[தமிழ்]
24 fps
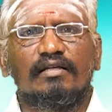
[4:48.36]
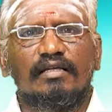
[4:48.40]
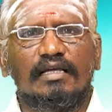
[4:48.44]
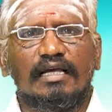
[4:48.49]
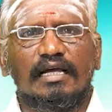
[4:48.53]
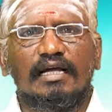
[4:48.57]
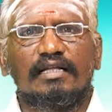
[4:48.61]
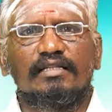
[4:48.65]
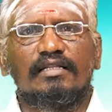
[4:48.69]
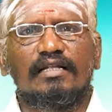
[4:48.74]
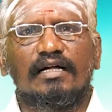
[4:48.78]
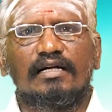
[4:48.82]

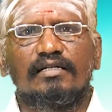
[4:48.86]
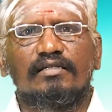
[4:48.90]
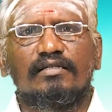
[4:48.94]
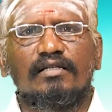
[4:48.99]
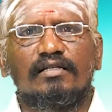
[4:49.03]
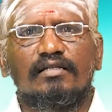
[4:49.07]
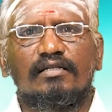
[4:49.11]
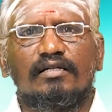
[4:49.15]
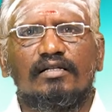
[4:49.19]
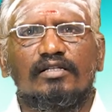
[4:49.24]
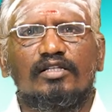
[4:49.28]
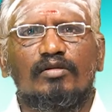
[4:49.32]
ஏன் இந்த
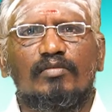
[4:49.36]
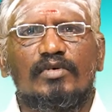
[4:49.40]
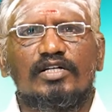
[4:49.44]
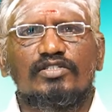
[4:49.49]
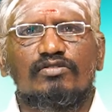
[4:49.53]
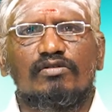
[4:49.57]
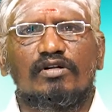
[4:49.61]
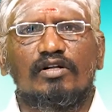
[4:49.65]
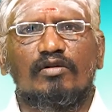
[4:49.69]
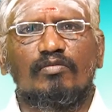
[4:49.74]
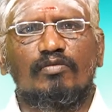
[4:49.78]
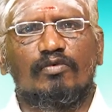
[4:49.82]
அழுத்தம் திருத்தமாக
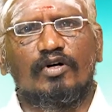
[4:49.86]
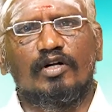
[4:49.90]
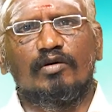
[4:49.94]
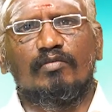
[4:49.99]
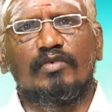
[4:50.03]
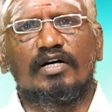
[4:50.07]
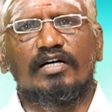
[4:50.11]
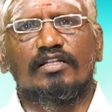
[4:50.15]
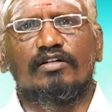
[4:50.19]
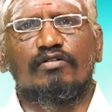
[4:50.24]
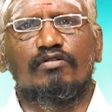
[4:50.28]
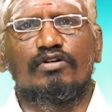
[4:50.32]
சொல்கிறேன் போன
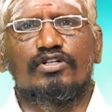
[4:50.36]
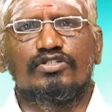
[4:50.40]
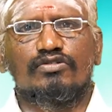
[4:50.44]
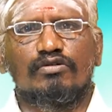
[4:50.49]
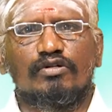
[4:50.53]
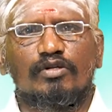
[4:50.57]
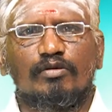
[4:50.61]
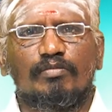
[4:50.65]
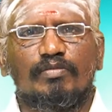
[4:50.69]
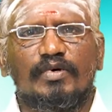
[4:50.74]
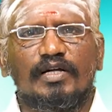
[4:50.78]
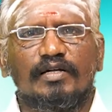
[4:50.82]
மாதம் கூட
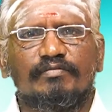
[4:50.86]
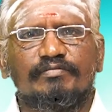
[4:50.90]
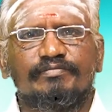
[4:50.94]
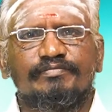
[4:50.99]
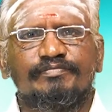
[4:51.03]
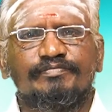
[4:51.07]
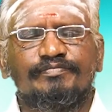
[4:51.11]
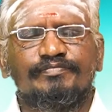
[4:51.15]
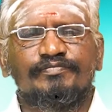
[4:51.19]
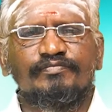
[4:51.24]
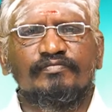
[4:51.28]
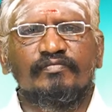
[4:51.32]
சொல்லியிருப்பேன்
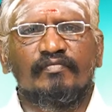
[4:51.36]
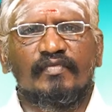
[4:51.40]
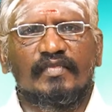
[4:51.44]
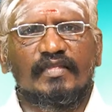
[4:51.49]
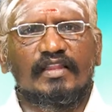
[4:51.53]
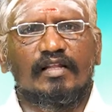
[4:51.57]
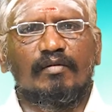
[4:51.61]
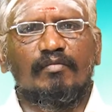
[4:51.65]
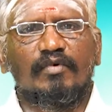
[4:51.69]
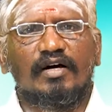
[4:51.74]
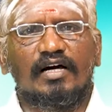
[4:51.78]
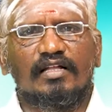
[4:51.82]

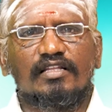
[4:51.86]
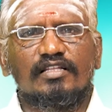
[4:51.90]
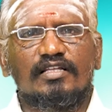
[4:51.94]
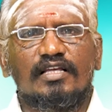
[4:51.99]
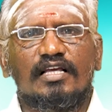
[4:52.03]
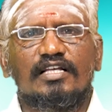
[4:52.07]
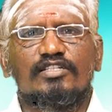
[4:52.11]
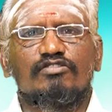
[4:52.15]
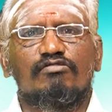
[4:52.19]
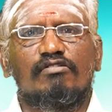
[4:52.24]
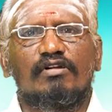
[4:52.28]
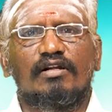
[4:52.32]
இந்த மாதம்
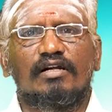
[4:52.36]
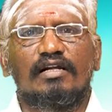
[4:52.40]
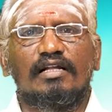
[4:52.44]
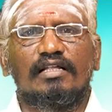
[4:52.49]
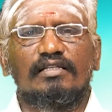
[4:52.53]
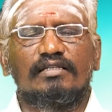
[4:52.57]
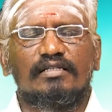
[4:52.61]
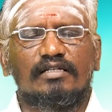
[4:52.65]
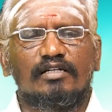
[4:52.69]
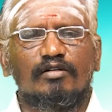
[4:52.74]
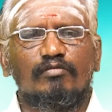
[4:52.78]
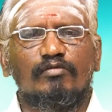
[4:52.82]
ஏன்
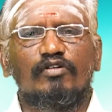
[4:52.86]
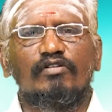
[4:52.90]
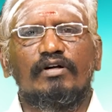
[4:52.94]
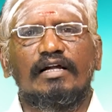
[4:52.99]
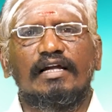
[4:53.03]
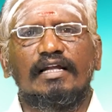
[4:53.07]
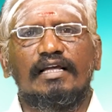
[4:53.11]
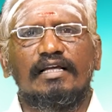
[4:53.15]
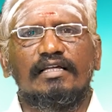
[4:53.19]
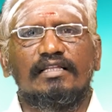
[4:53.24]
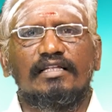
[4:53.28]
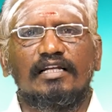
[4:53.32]
சொல்கிறேன்னா திரும்பவும்
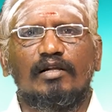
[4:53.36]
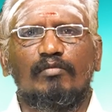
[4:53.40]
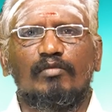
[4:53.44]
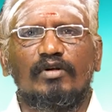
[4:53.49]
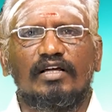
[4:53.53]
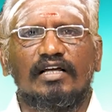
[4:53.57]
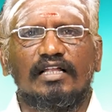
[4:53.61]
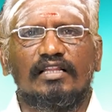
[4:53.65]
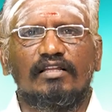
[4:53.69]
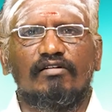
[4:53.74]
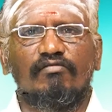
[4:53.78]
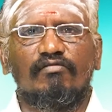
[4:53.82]
கிடைக்கிது
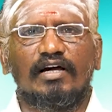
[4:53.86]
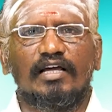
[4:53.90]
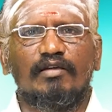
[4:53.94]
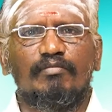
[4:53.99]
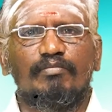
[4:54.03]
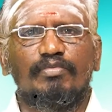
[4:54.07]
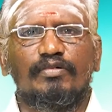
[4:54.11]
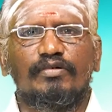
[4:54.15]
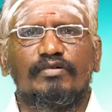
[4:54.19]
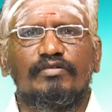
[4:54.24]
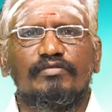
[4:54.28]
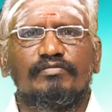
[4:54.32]
நம்மளுக்கு அந்த
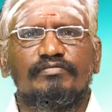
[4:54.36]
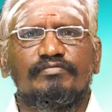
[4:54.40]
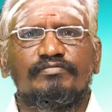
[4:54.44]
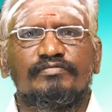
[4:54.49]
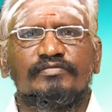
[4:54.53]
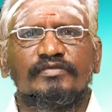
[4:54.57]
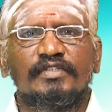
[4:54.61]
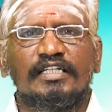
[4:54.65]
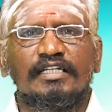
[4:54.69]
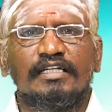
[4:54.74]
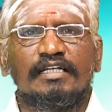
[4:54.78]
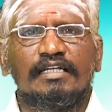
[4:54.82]
வாய்ப்பு
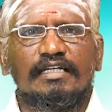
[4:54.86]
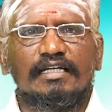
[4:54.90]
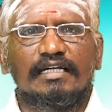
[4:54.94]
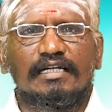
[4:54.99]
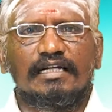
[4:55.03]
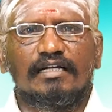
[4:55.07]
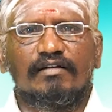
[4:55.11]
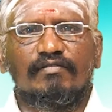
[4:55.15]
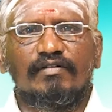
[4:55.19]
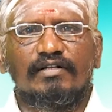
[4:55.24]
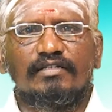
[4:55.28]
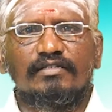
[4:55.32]

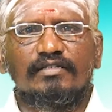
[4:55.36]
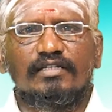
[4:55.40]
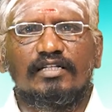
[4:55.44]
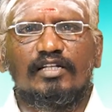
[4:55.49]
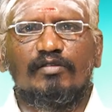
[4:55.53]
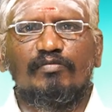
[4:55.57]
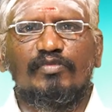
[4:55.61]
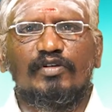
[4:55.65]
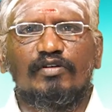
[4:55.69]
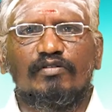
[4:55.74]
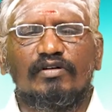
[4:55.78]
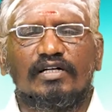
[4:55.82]
இறைவன்
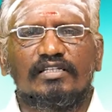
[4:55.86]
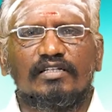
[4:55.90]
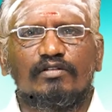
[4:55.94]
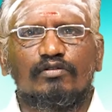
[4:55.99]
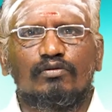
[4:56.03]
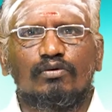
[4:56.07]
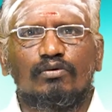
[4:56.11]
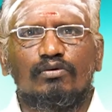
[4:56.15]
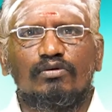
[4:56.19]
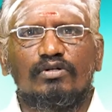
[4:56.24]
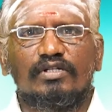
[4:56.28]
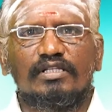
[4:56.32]
திருப்பியும் அந்த
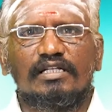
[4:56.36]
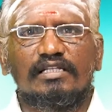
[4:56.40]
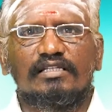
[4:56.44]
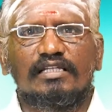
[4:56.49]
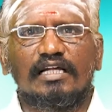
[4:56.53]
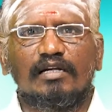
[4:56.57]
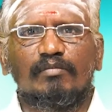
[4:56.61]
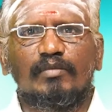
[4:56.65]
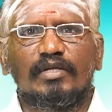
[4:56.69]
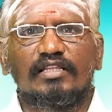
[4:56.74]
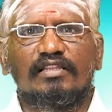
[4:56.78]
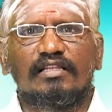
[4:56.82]
தூண்டுதல்
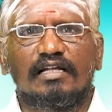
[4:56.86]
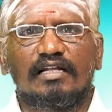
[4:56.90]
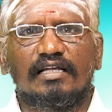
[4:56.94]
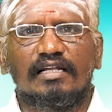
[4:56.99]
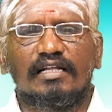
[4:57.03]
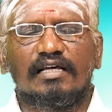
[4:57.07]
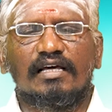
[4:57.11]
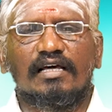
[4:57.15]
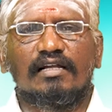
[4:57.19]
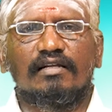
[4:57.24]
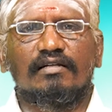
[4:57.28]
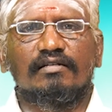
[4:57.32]
தன்மை
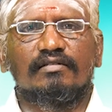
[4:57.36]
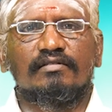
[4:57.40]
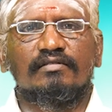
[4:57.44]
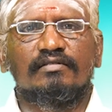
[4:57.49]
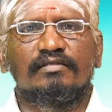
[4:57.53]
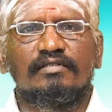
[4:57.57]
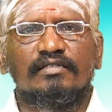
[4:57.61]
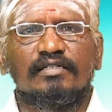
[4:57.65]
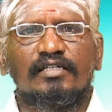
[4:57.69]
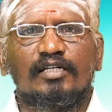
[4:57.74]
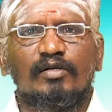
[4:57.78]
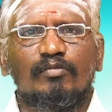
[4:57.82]
தருகிறார்
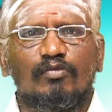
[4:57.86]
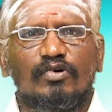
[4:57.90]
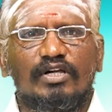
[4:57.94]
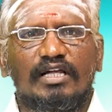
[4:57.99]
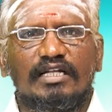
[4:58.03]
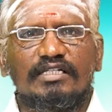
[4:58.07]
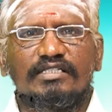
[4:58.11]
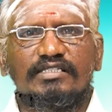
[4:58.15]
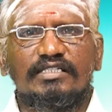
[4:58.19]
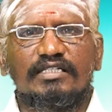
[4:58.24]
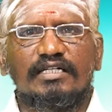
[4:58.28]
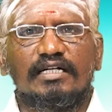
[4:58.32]

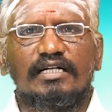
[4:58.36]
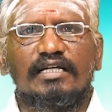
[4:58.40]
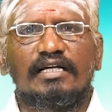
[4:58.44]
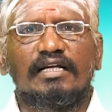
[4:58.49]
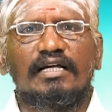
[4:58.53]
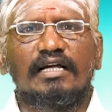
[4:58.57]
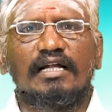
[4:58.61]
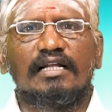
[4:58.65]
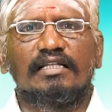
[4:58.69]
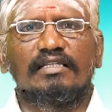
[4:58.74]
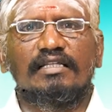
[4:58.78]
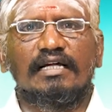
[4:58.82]
முயற்சி
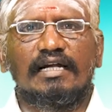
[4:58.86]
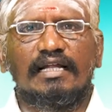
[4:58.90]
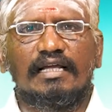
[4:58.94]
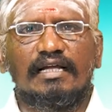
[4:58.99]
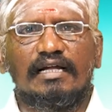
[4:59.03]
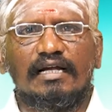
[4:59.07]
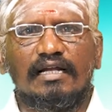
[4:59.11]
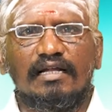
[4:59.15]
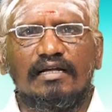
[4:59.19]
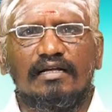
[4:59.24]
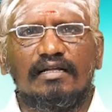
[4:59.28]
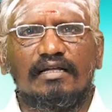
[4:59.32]
எடுங்கள்
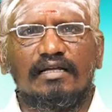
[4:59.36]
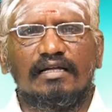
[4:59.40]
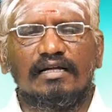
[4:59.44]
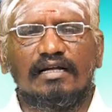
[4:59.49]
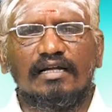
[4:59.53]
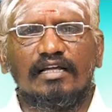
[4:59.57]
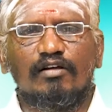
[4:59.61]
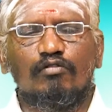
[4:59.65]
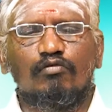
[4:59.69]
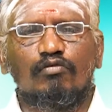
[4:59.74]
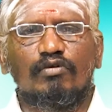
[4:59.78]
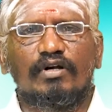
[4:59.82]
தடைகளை
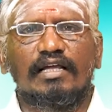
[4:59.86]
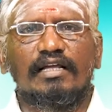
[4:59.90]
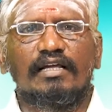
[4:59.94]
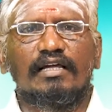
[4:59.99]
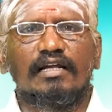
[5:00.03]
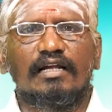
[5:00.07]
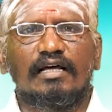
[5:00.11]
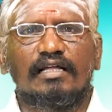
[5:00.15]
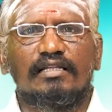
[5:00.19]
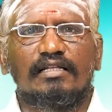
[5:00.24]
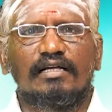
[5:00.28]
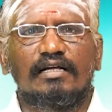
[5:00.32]
நீங்களே
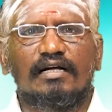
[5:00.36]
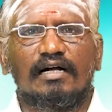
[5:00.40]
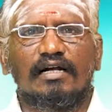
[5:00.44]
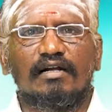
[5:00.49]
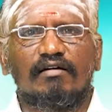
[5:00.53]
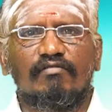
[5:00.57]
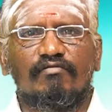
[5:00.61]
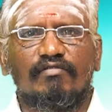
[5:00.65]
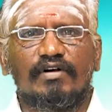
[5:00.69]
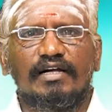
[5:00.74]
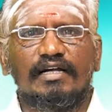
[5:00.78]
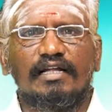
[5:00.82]
உடைங்கள்
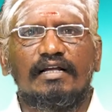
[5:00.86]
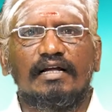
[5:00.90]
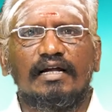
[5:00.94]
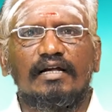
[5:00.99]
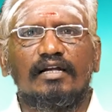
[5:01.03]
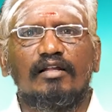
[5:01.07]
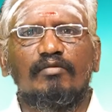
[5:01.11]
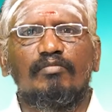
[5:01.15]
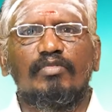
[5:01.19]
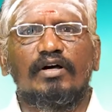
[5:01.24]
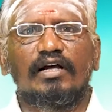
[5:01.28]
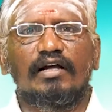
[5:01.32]
அதுக்கான வழி
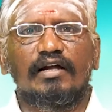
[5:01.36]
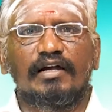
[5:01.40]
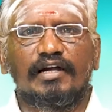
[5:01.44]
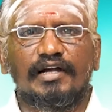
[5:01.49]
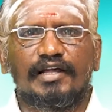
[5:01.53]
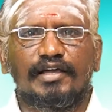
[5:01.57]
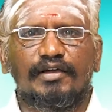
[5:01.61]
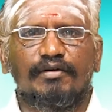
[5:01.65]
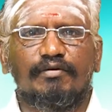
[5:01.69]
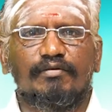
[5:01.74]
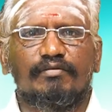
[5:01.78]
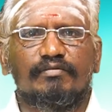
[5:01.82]
கண்டிப்பாக
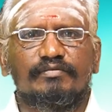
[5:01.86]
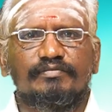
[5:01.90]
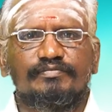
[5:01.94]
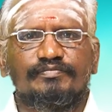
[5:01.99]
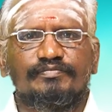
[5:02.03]
கிடைக்கும்